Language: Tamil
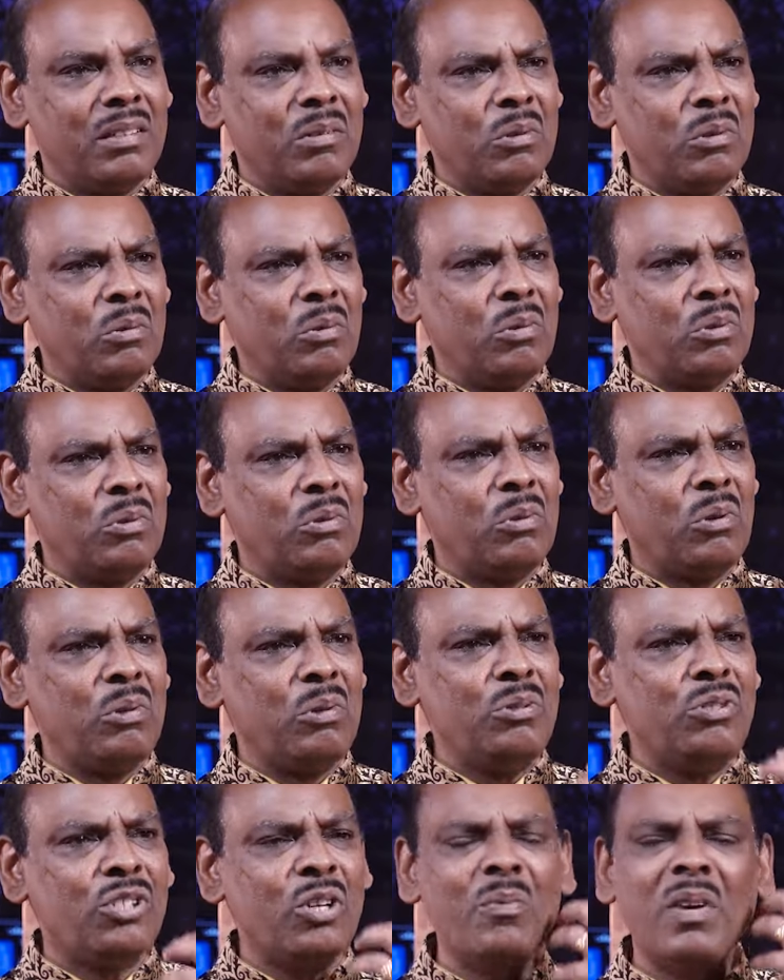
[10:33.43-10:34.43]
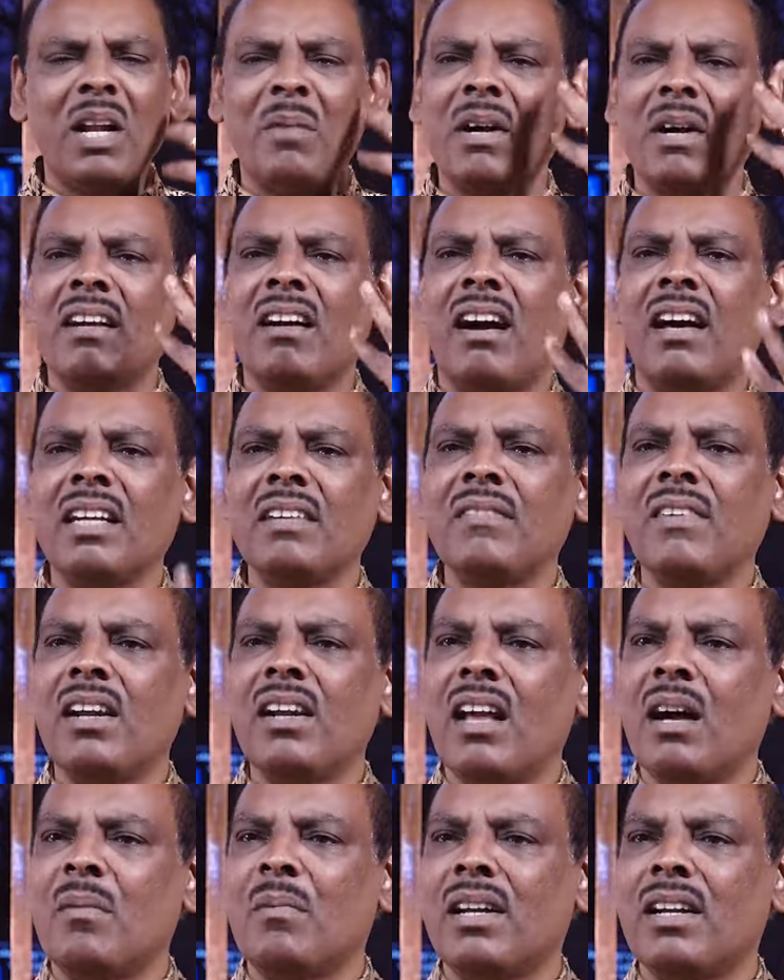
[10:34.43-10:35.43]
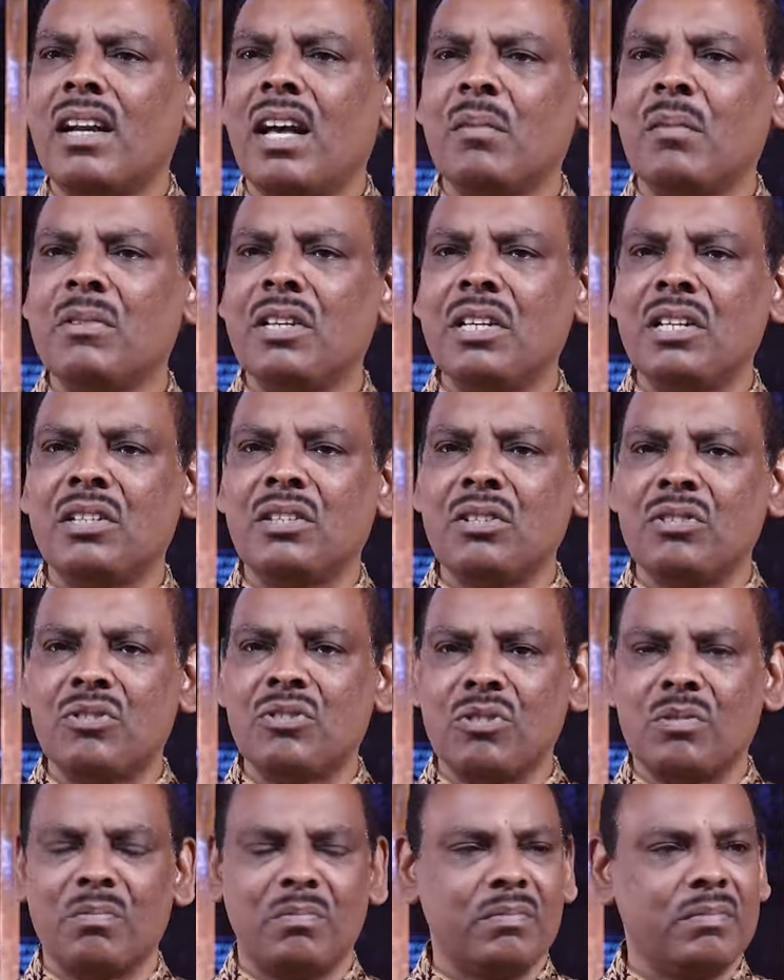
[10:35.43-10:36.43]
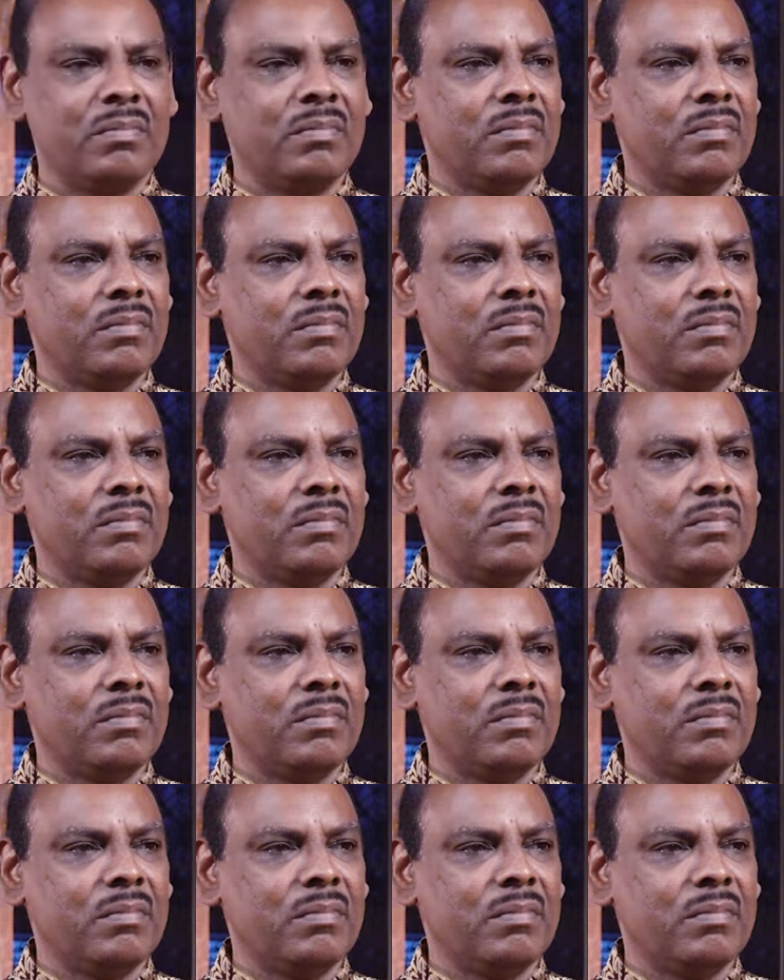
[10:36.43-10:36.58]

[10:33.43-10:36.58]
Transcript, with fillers: ஒரு ஒரு கொஞ்சம் நமக்கு அறிவில்லாமல் நாம் இருக்கின்றோம்